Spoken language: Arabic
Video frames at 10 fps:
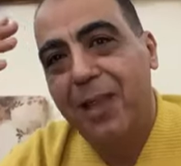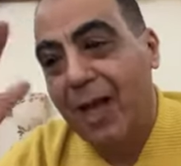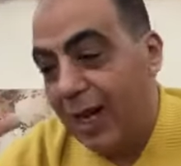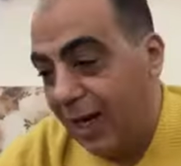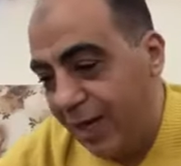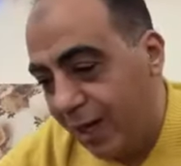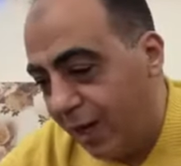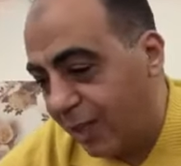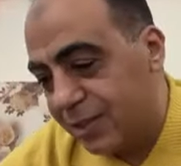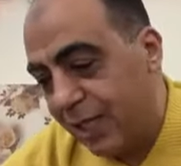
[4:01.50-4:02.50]
قال لك احنا
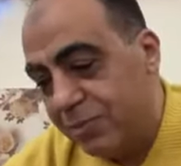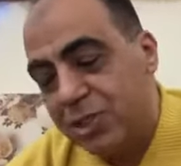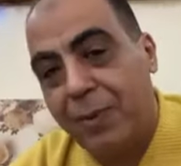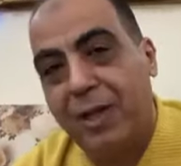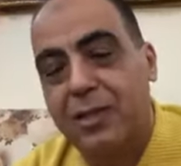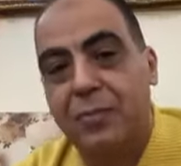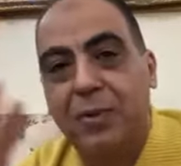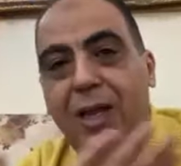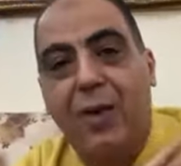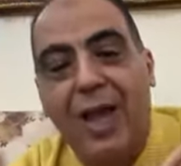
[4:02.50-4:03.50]
خلاص هنمشي تبع
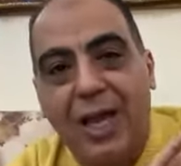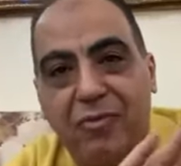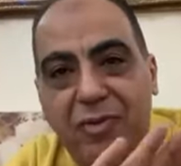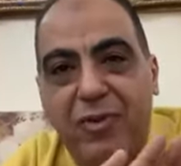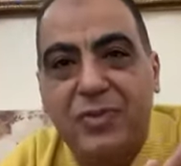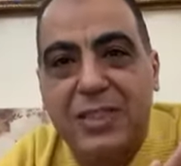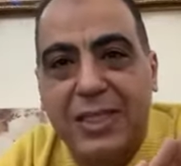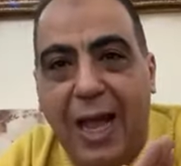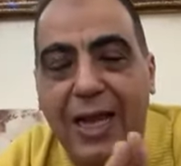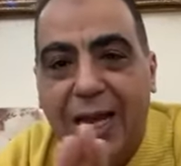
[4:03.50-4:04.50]
تطبيق لوائح الفيفا في
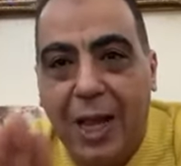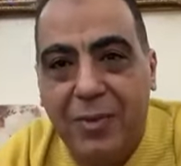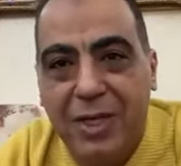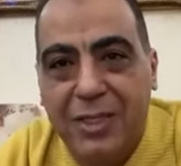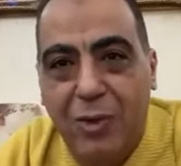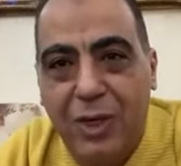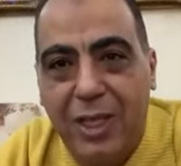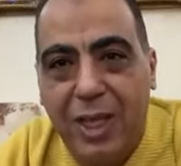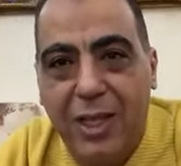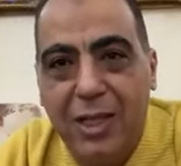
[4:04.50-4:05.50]
استدعاء اللاعبين
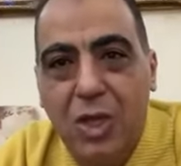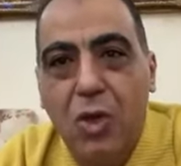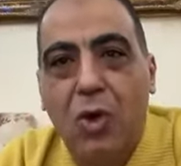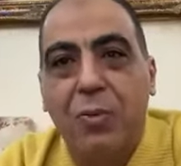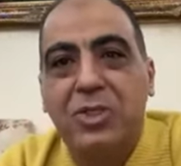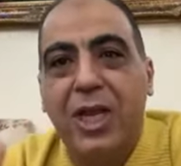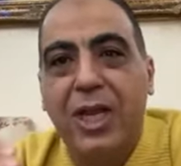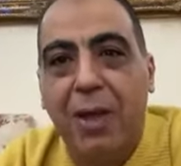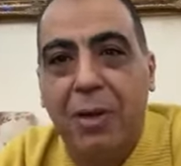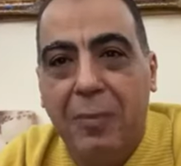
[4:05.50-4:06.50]
الدوليين ومش
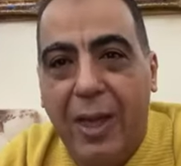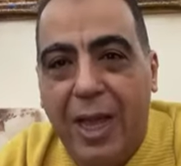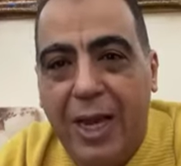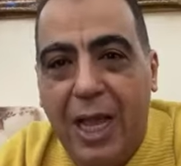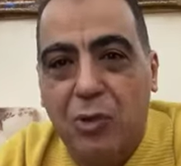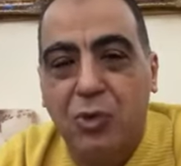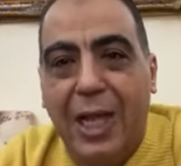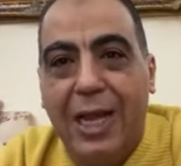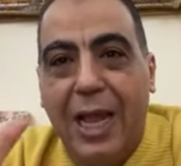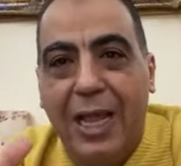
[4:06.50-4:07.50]
هنعمل بيانات
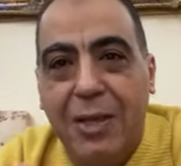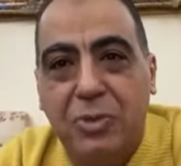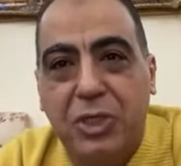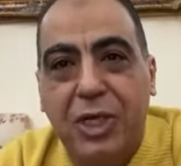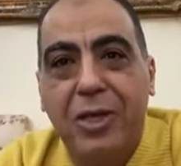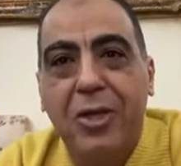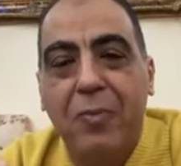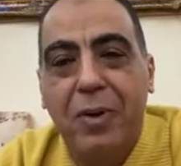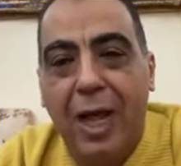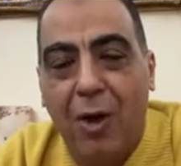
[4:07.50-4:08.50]
وده اللي هيمشي
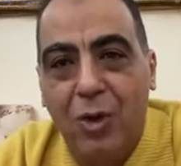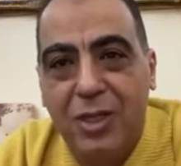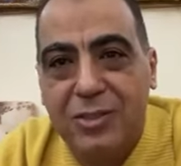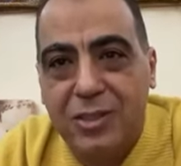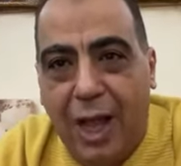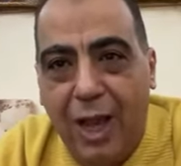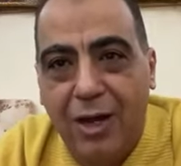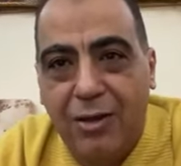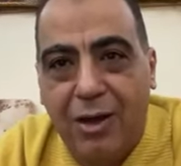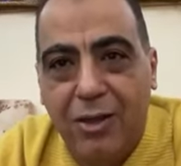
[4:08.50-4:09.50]
من اول الاستدعاء
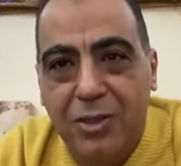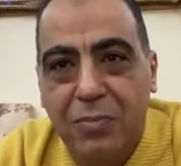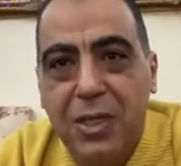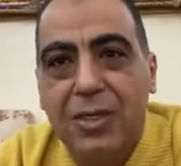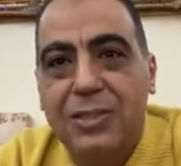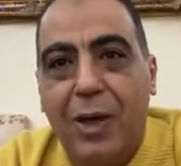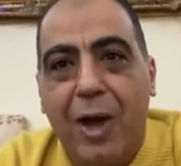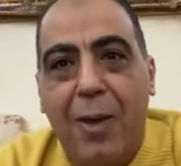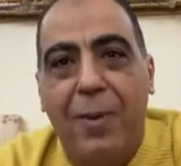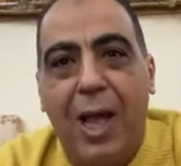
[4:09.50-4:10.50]
القادم
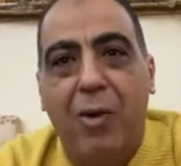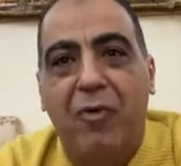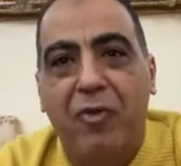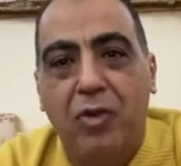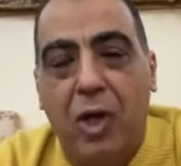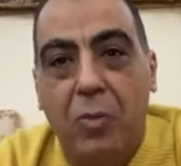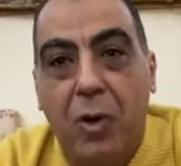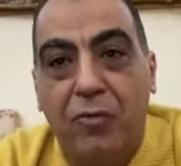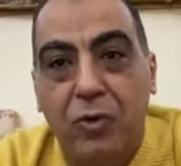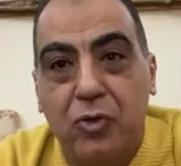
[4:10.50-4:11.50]
سواء بقى وافقت او ما
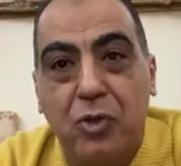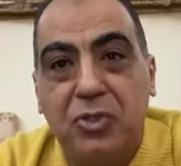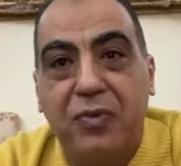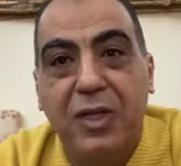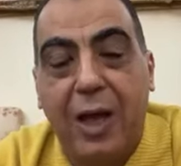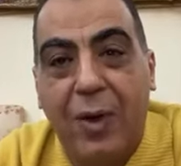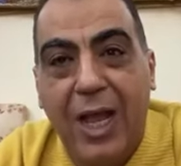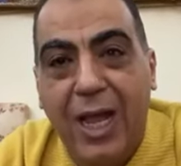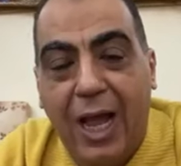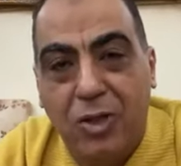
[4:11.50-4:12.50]
وافقتوش في
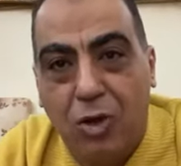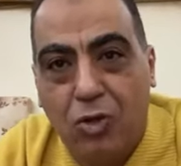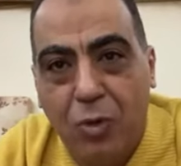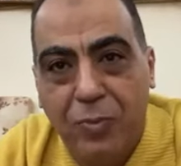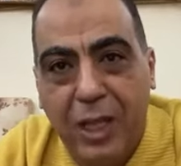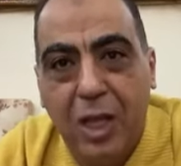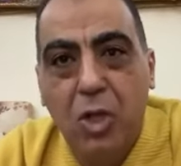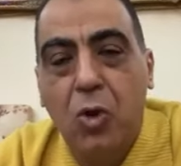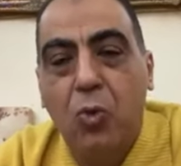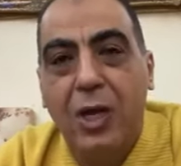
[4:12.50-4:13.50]
لوائح هتحكمنا
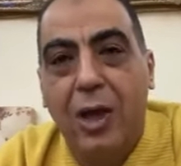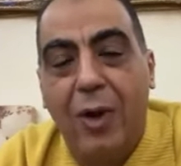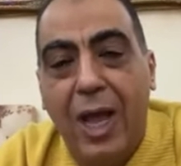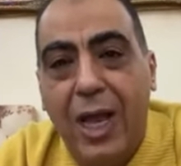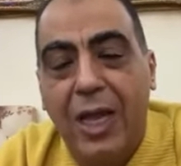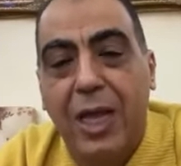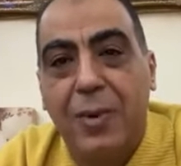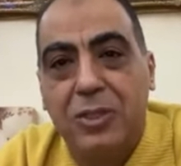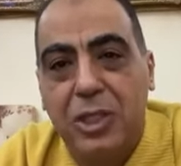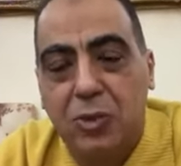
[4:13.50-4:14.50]
واللوائح هي
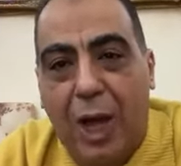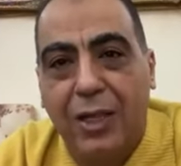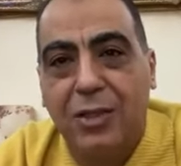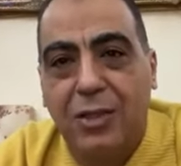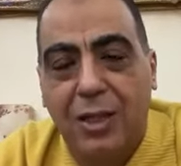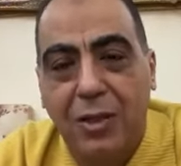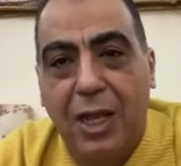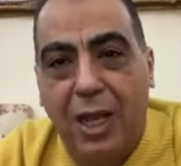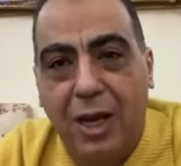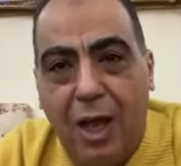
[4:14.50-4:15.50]
من ستحدد
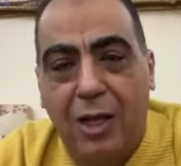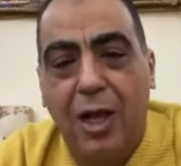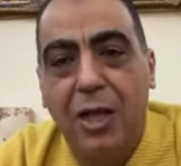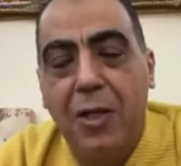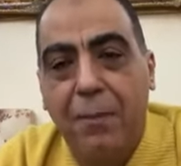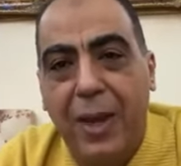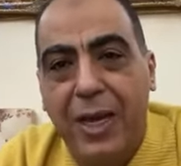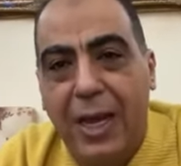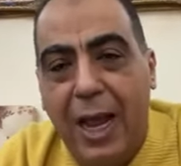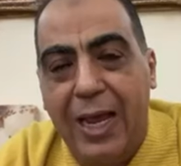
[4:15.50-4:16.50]
العلاقه
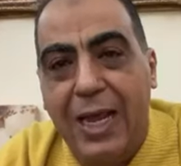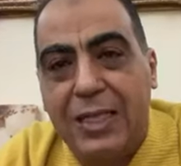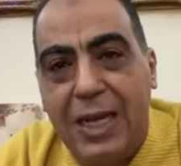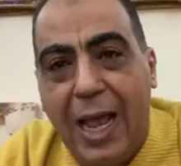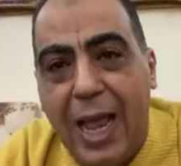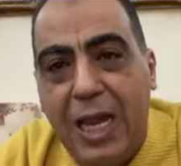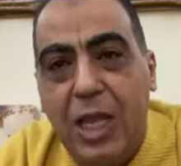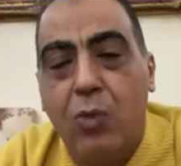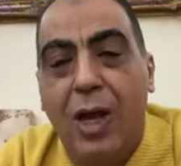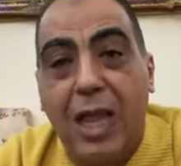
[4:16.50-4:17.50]
بين النادي
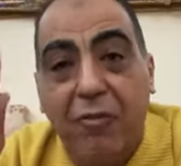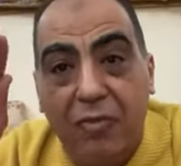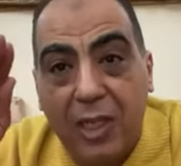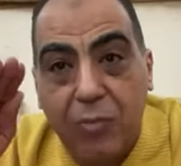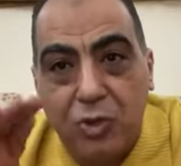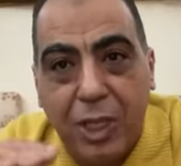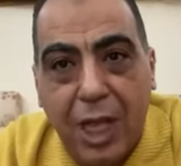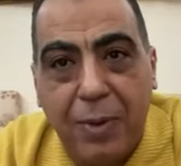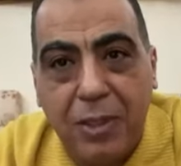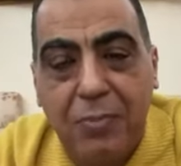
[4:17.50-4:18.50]
الاهلي وكافه
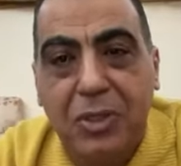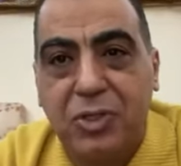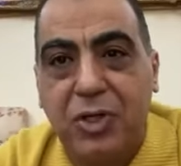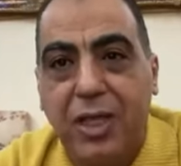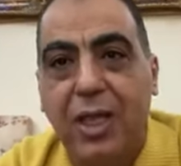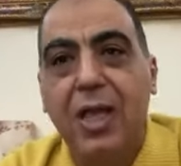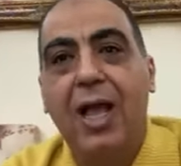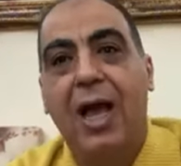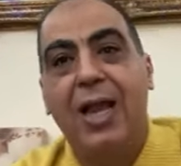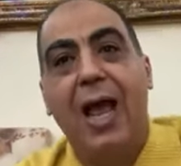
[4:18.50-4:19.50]
المنتخبات المصريه
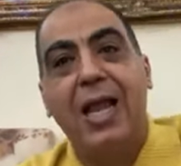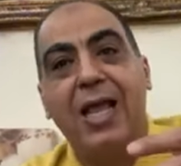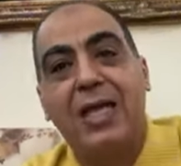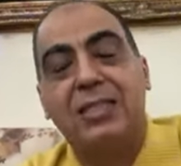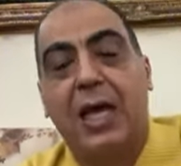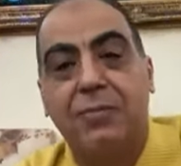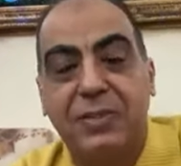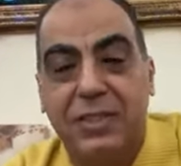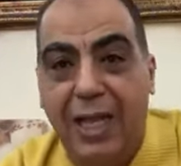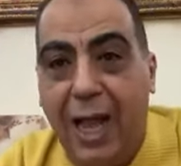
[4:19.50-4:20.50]
الاهلي يسعد
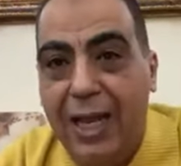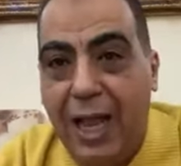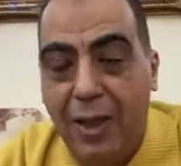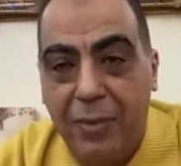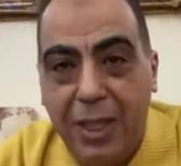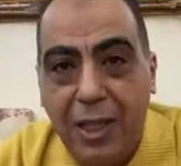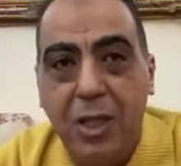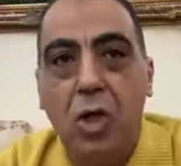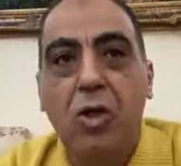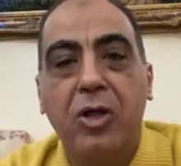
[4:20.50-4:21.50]
باستدعاء لاعبيه
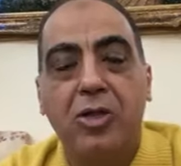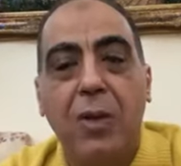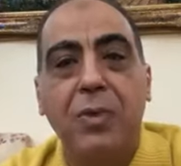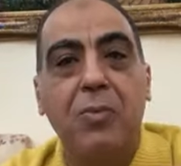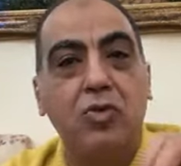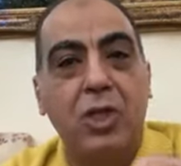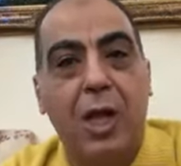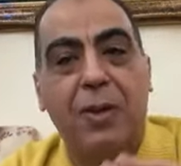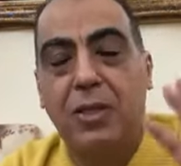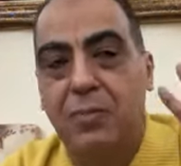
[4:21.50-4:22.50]
ضمن
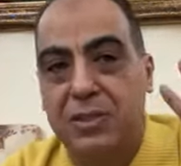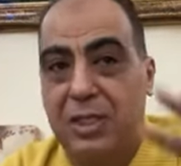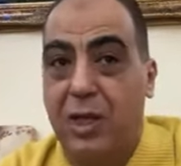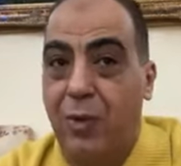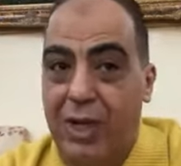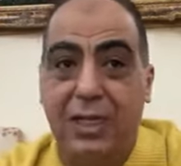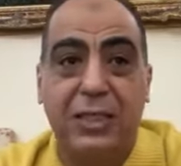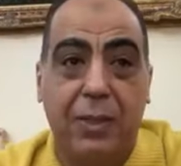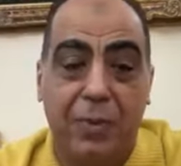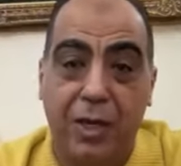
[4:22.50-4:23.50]
المنتخبات المصريه
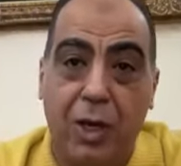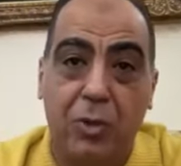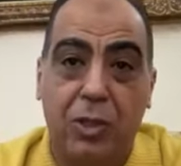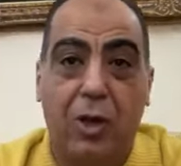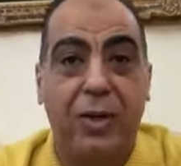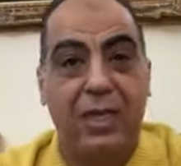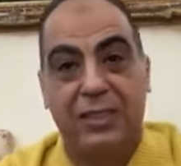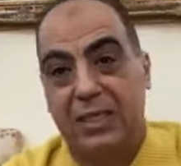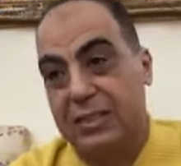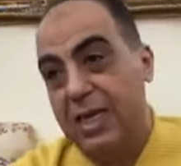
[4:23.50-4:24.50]
ويسعد بانه من قوام
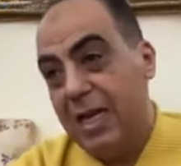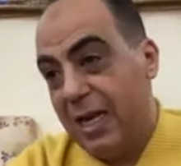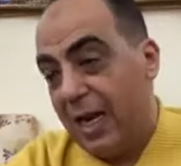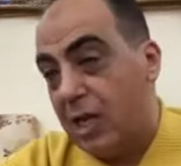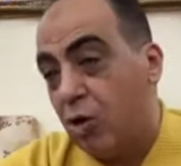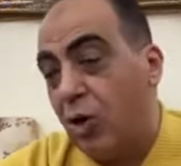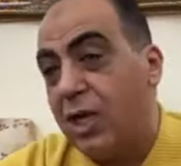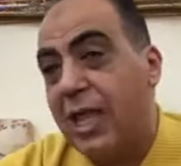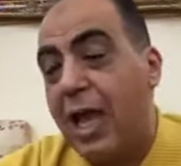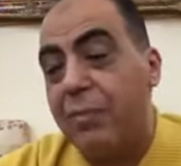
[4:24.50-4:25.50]
الاساسي لكن
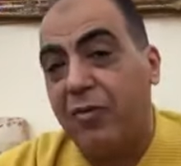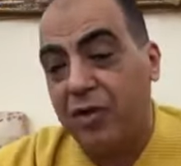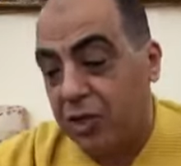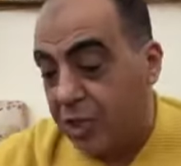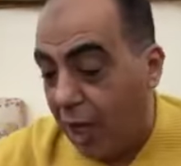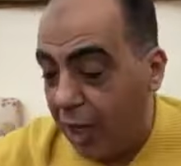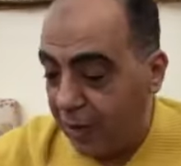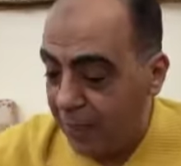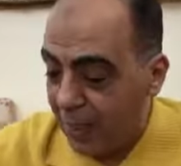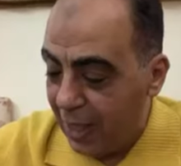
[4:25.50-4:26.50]
كل ده هيبقى في اطار